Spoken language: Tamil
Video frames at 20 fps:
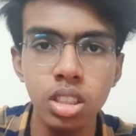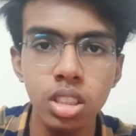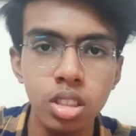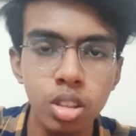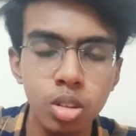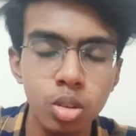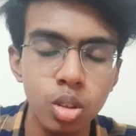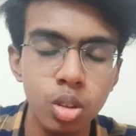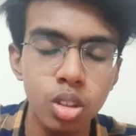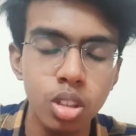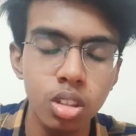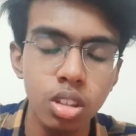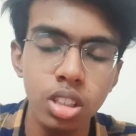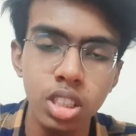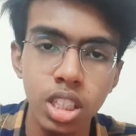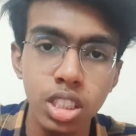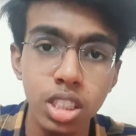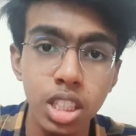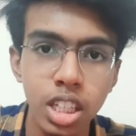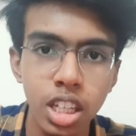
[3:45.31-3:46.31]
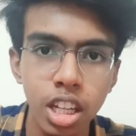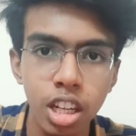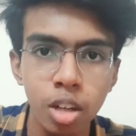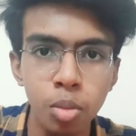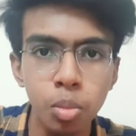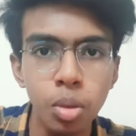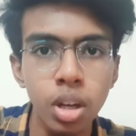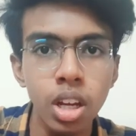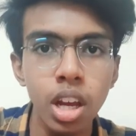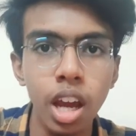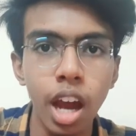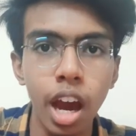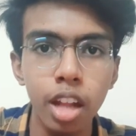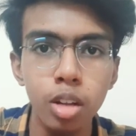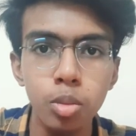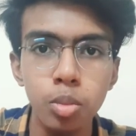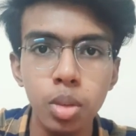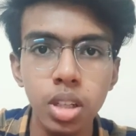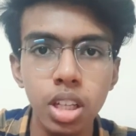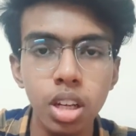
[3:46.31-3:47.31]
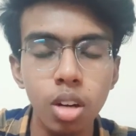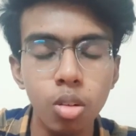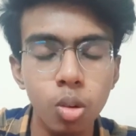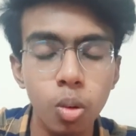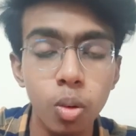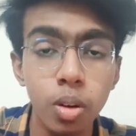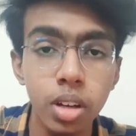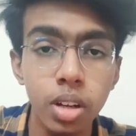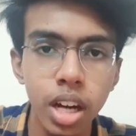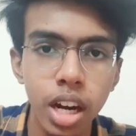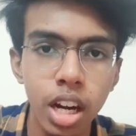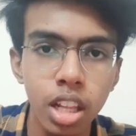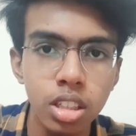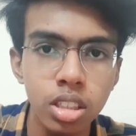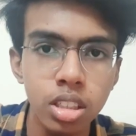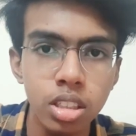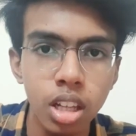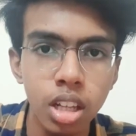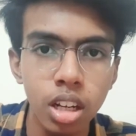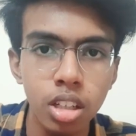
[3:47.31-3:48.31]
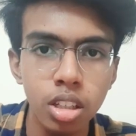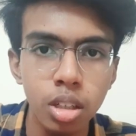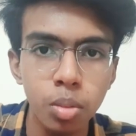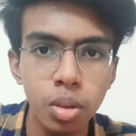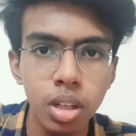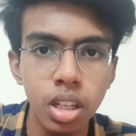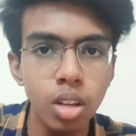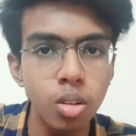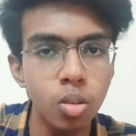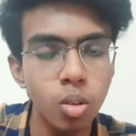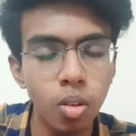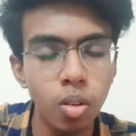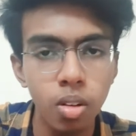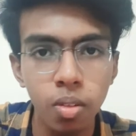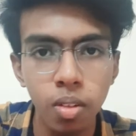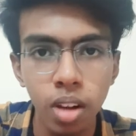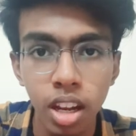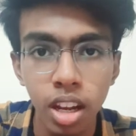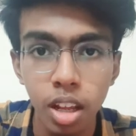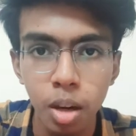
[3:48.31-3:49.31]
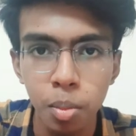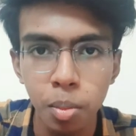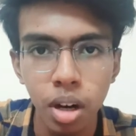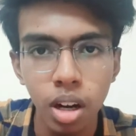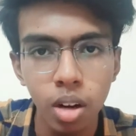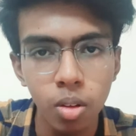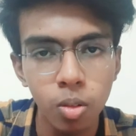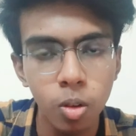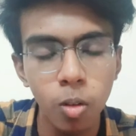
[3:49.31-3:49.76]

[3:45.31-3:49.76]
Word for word: சுச்சுவேஷன் வந்து சேஞ்ச் ஆகிட்டே இருக்கும் அதுவும் பார்த்திங்கன்னா ஒவ்வொரு இடத்துக்கு தகுந்த மாதிரி ஒவ்வொரு வில்லன் இருப்பான்